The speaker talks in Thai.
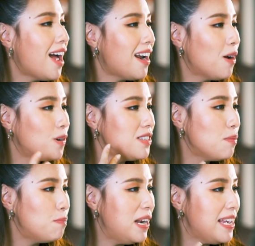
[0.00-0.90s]
หน้าเราก็จะ
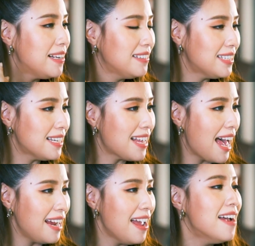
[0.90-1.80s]
บลิงก์จะใส
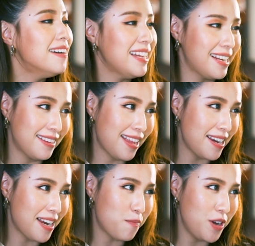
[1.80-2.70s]
ในการถ่าย
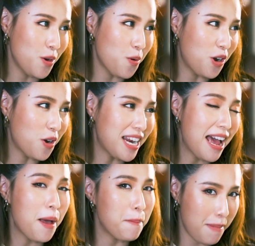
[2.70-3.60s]
ทำวิดีโอกล้องหน้า
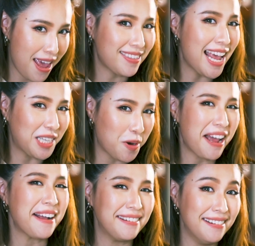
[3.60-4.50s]
แม้แต่ตอนก
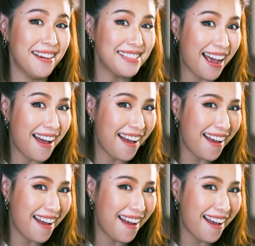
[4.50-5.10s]
ลางคืนเลยจ้า